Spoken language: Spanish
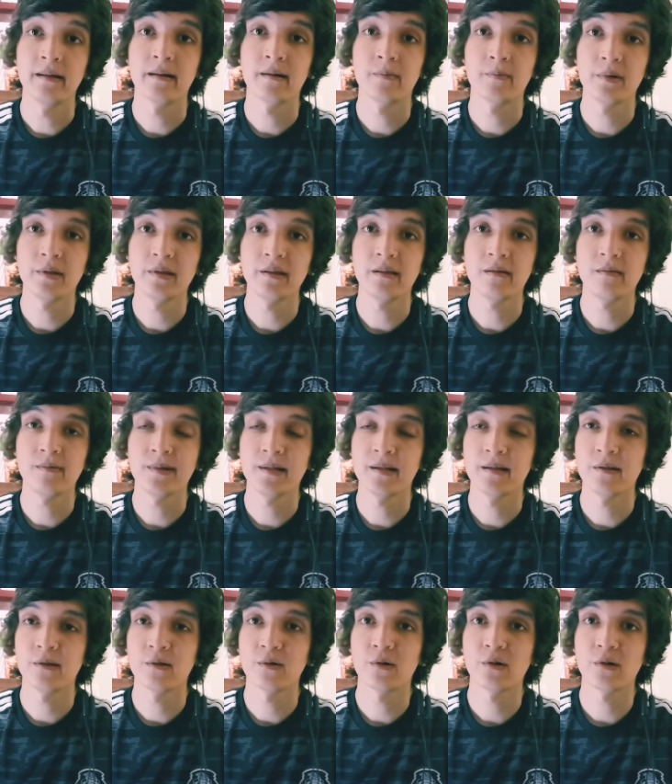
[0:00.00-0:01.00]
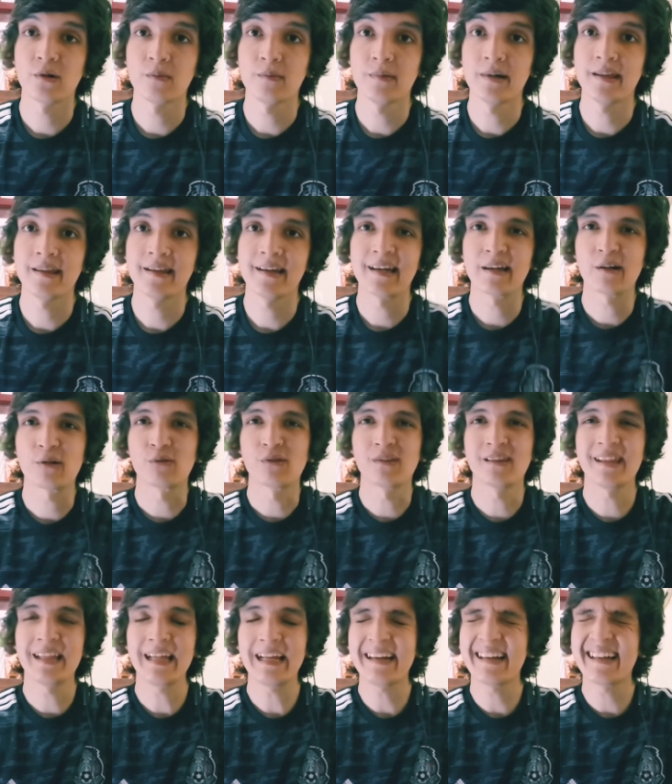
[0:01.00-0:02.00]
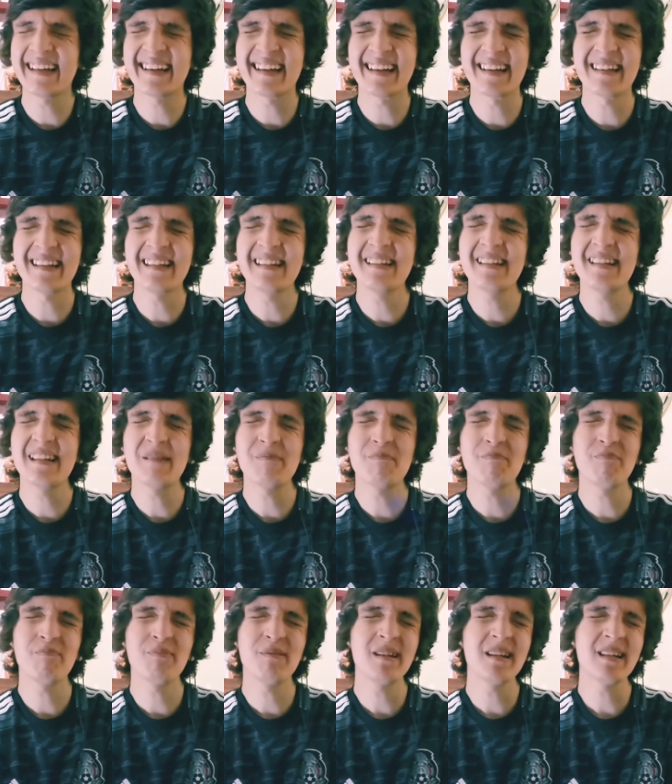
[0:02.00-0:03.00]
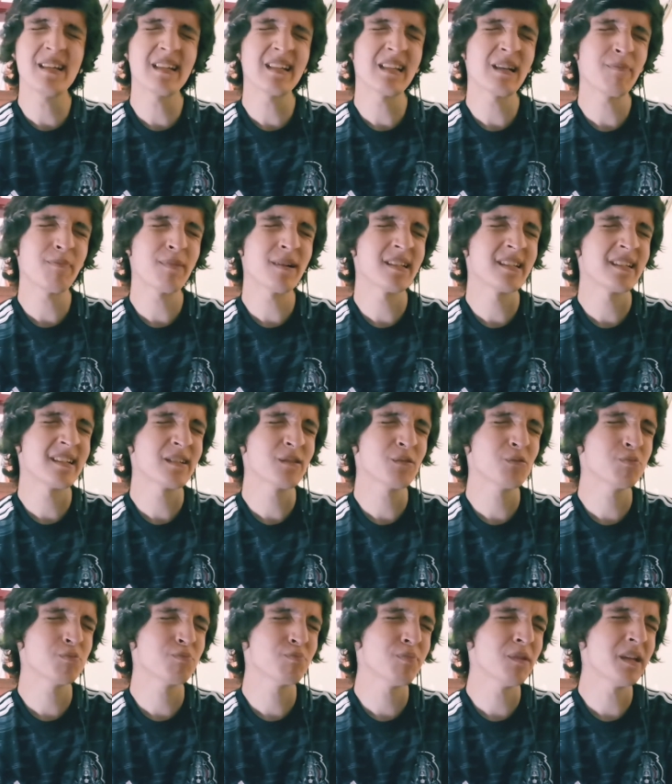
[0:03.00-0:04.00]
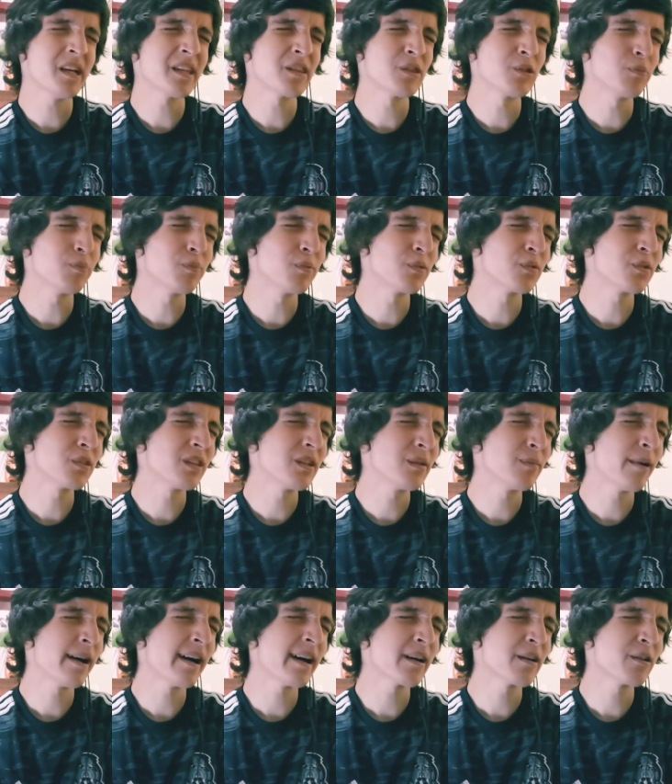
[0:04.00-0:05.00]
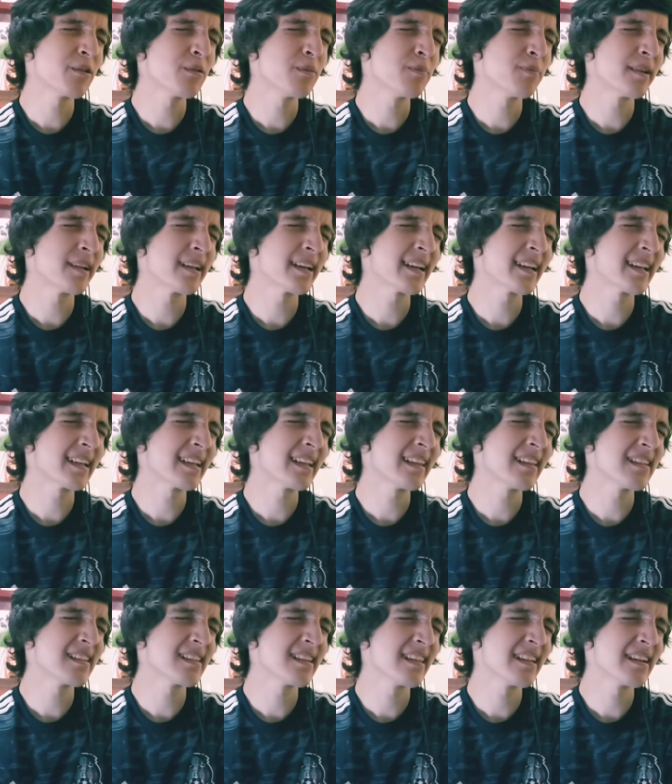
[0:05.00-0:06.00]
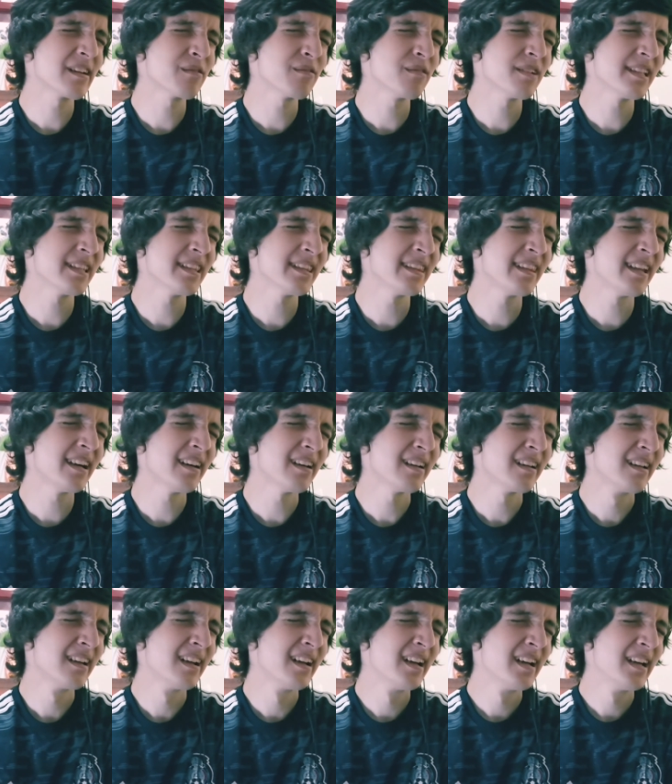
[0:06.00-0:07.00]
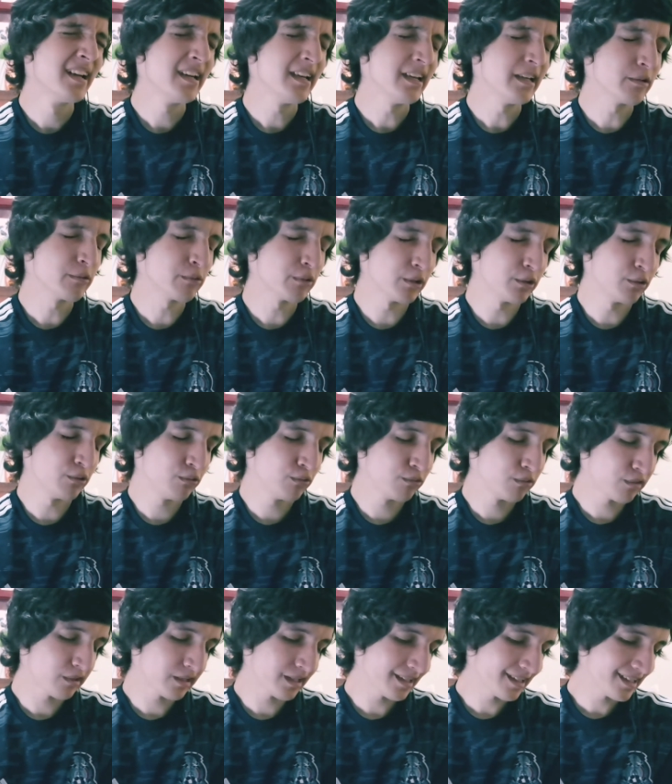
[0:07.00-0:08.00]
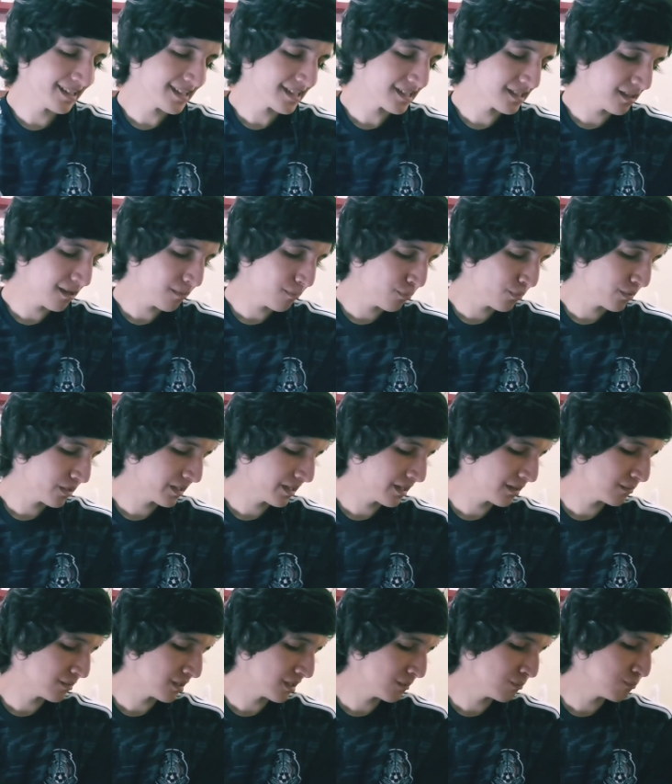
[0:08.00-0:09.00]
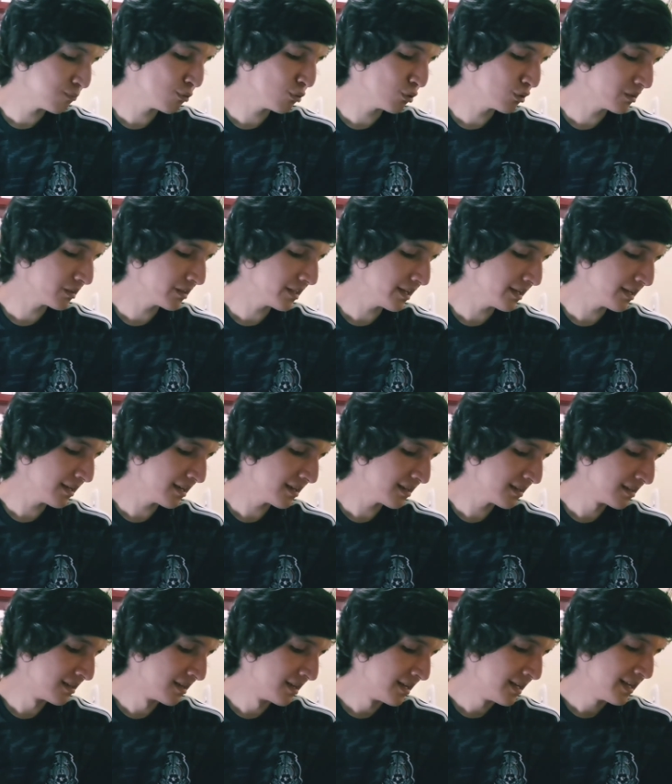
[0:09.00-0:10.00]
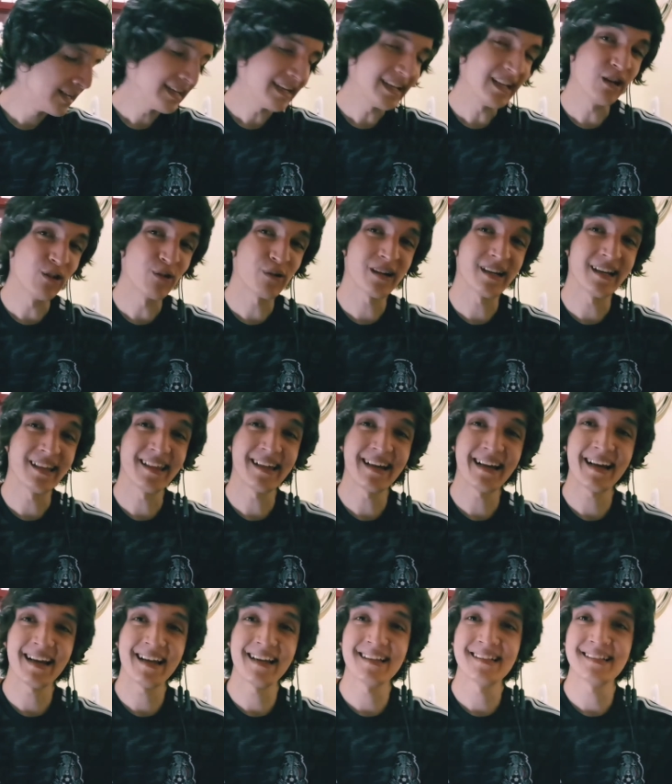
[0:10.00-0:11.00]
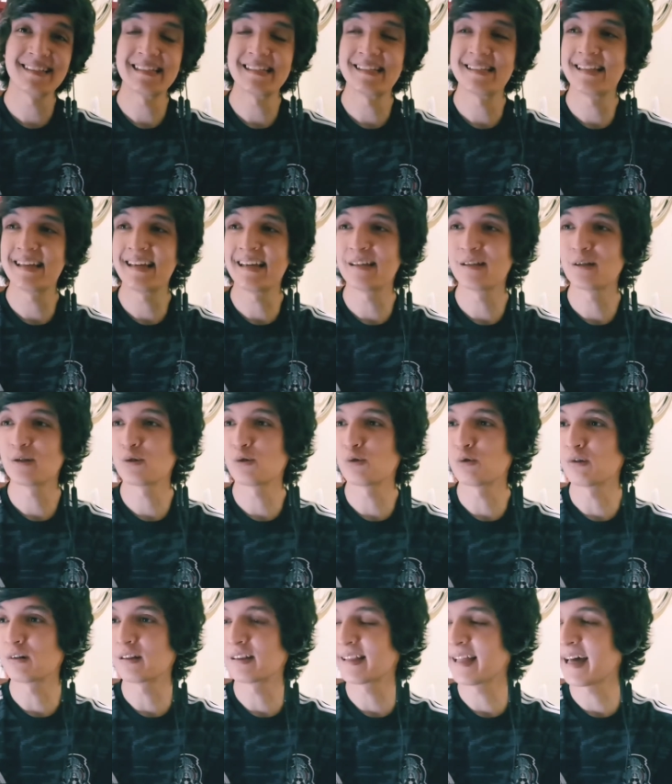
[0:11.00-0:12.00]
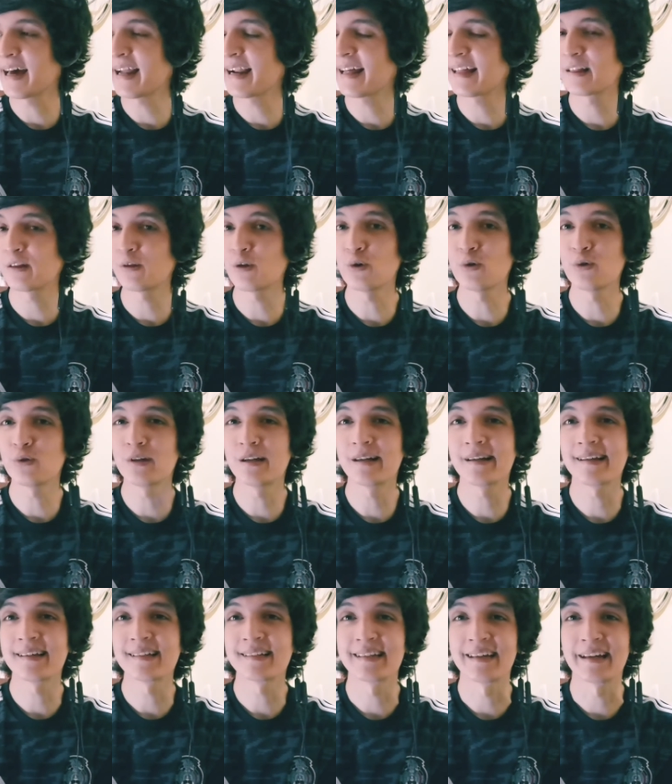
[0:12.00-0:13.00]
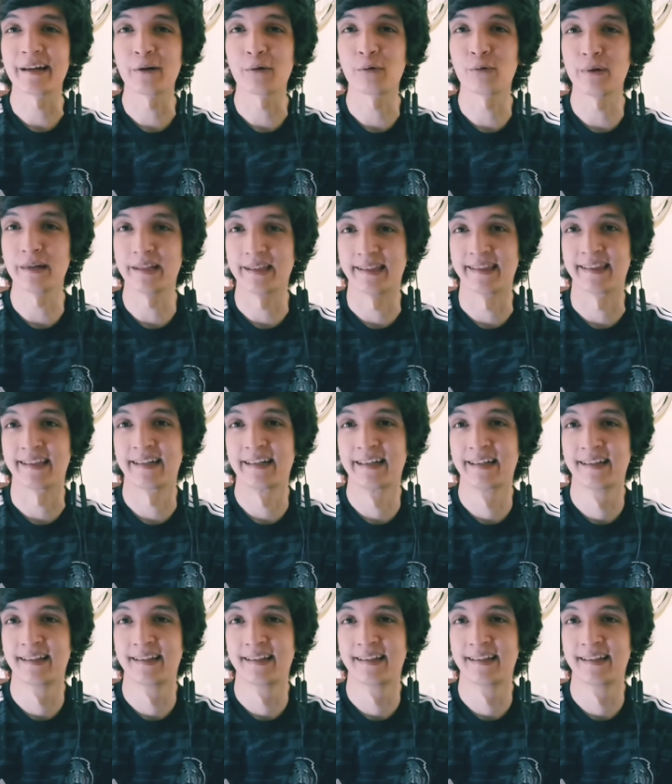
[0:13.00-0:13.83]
de repente viene Don Comedia y con técnica ninja empieza a pasar tu plato por debajo para que nadie se dé cuenta y cuando uno cree que ya está por acabar voltea y lo que da ganas es de insultar a todo el que se encuentra.